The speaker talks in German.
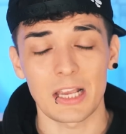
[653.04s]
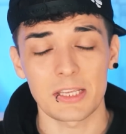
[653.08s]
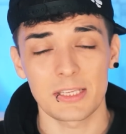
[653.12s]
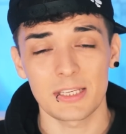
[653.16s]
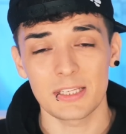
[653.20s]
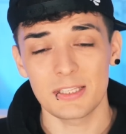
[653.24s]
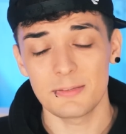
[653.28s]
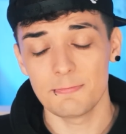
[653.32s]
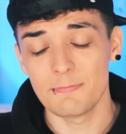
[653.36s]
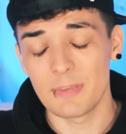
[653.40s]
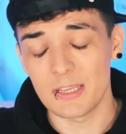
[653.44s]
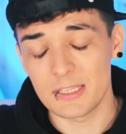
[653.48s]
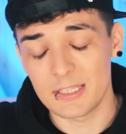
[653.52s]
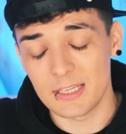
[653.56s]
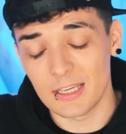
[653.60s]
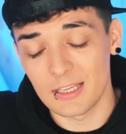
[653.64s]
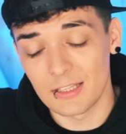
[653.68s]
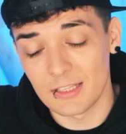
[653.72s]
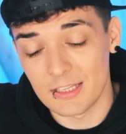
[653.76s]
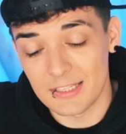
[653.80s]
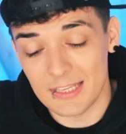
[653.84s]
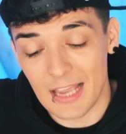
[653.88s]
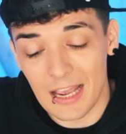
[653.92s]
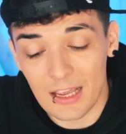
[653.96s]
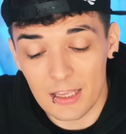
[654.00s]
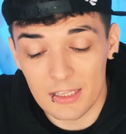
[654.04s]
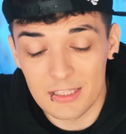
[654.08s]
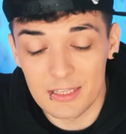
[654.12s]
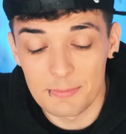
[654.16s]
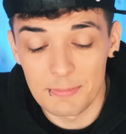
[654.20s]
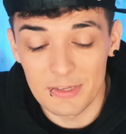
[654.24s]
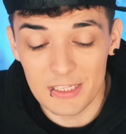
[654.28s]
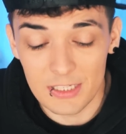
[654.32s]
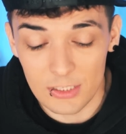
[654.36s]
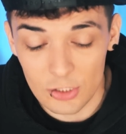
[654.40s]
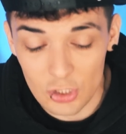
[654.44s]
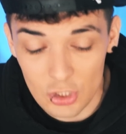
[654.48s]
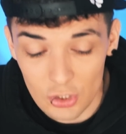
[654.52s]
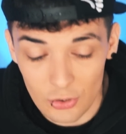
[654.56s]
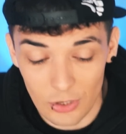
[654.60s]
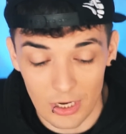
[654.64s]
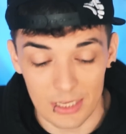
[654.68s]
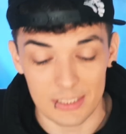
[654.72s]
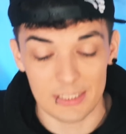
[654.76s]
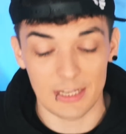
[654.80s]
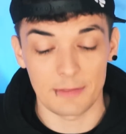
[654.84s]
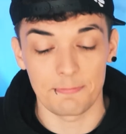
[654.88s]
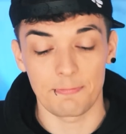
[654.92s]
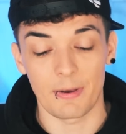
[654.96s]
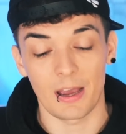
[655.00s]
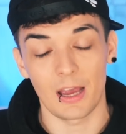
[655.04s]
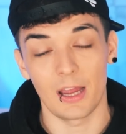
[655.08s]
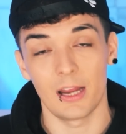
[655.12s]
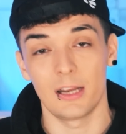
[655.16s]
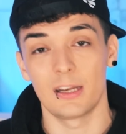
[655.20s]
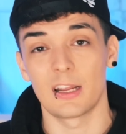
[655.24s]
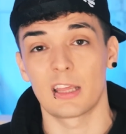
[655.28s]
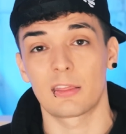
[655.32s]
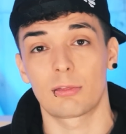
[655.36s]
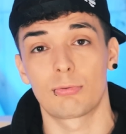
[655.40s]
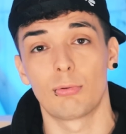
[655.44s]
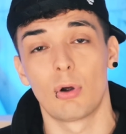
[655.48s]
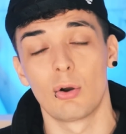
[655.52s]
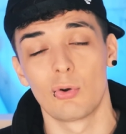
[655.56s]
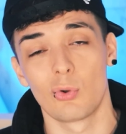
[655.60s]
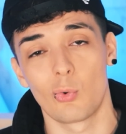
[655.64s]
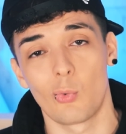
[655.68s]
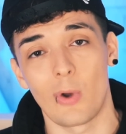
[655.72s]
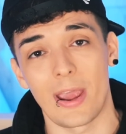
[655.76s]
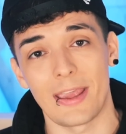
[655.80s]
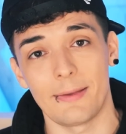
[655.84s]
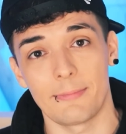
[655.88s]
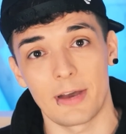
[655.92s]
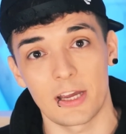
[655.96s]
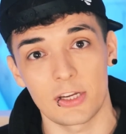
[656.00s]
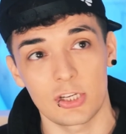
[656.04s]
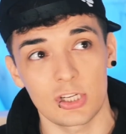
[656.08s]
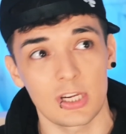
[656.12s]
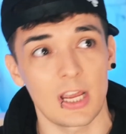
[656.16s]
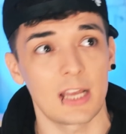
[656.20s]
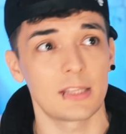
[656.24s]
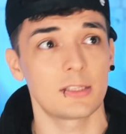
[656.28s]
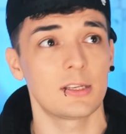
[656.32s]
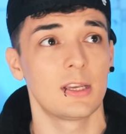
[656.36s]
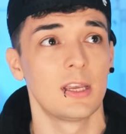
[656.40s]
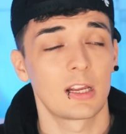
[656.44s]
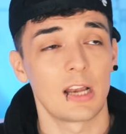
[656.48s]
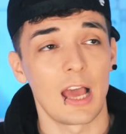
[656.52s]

das ist ein bisschen eine Sache, die mich gestört hat bei Not Thrown Away My Shot.